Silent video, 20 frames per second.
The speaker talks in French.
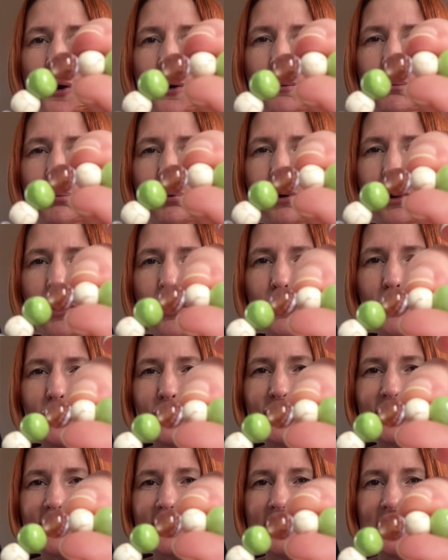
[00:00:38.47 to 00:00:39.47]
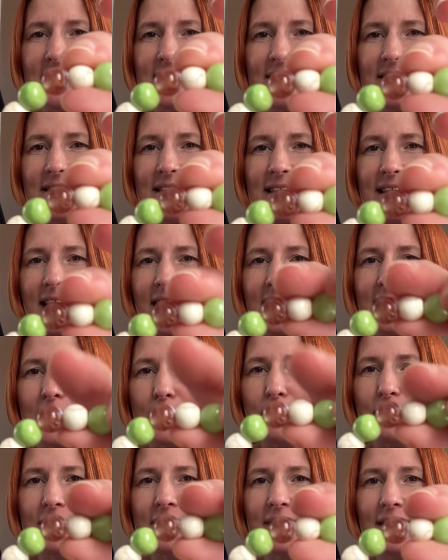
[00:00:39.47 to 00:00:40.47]
blanche ici avec
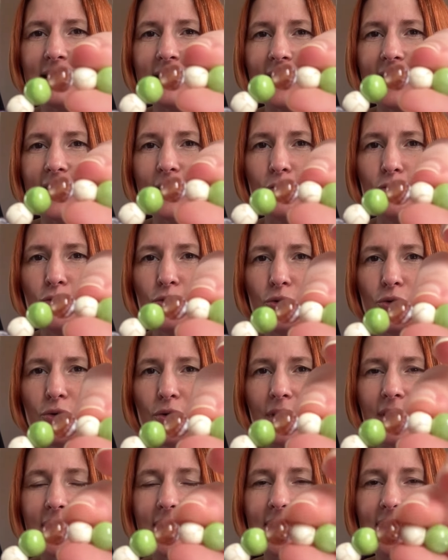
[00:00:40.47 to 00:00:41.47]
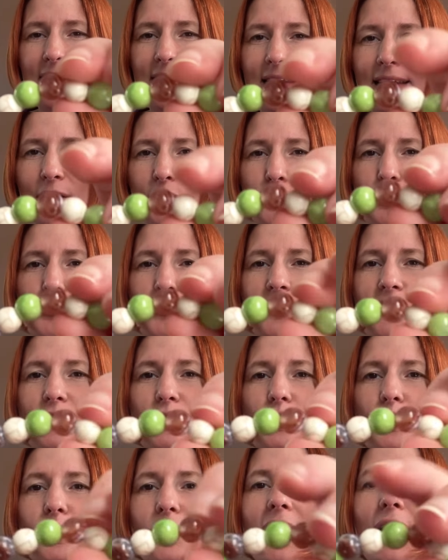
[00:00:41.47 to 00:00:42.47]
des petites rainures qui est la cousine
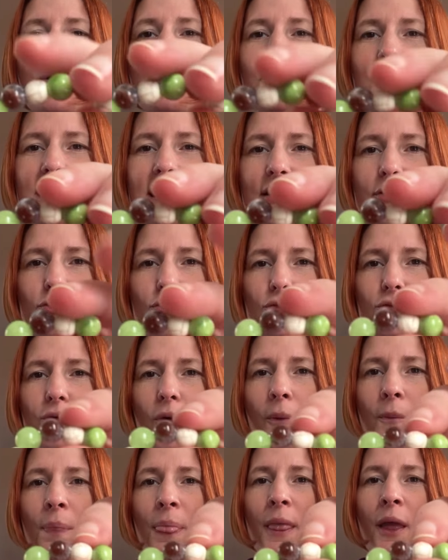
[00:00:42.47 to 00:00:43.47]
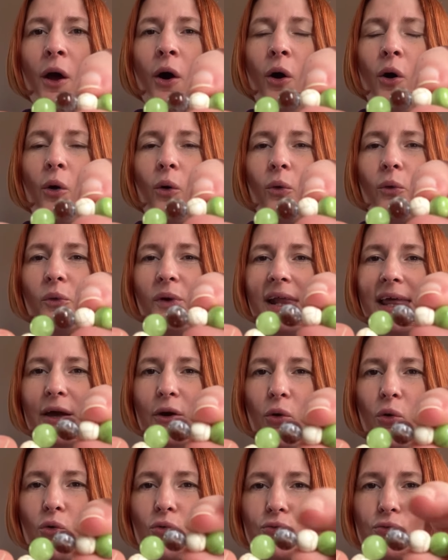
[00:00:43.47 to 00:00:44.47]
de l'aoulite souvent on les
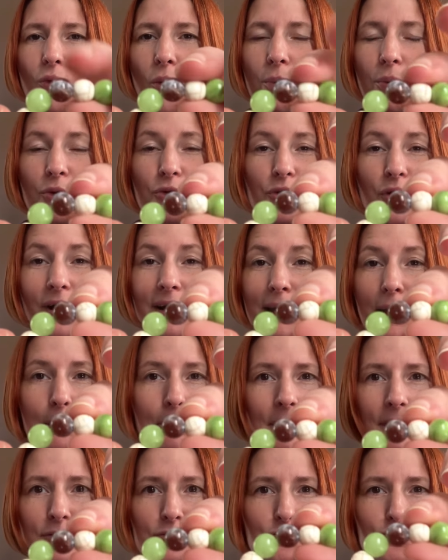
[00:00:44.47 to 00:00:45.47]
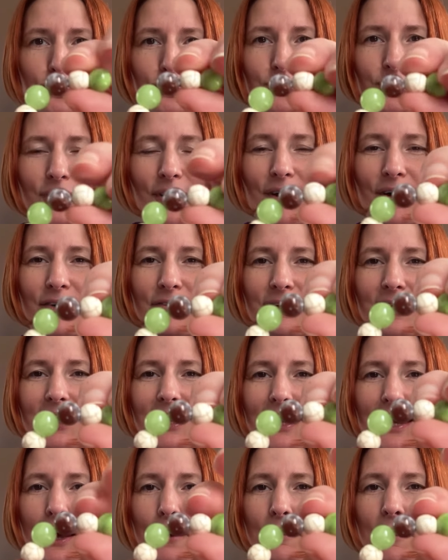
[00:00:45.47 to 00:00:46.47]
confond, pourtant elle n'a pas du tout euh,
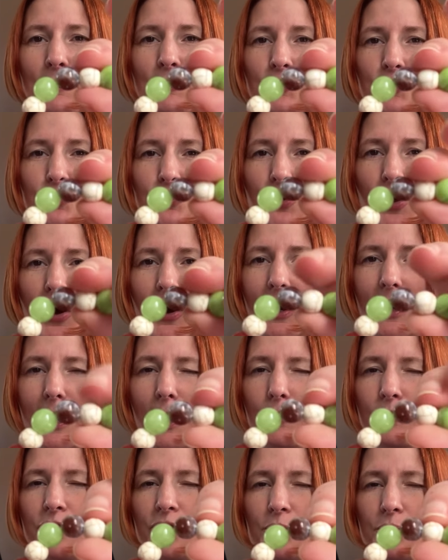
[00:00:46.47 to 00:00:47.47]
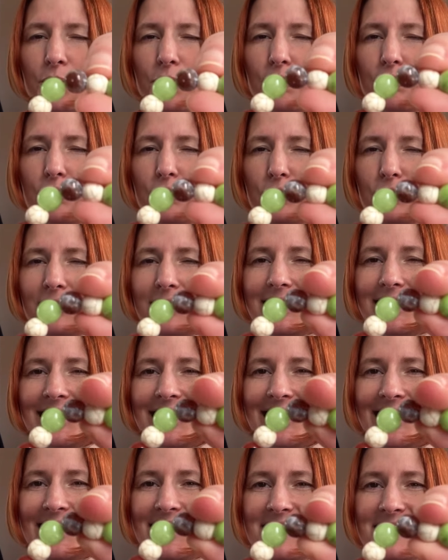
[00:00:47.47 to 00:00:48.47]
voilà la même couleur, elle est un petit peu plus
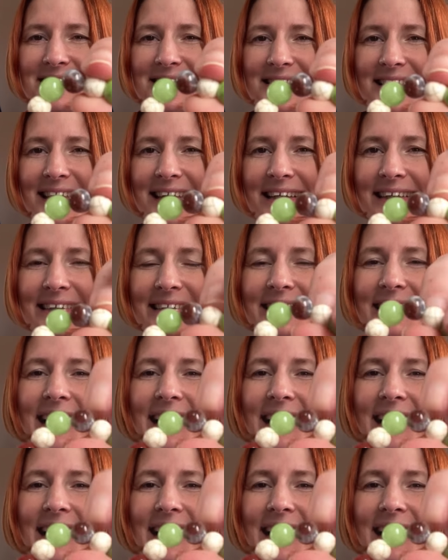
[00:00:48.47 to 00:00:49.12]
grisée.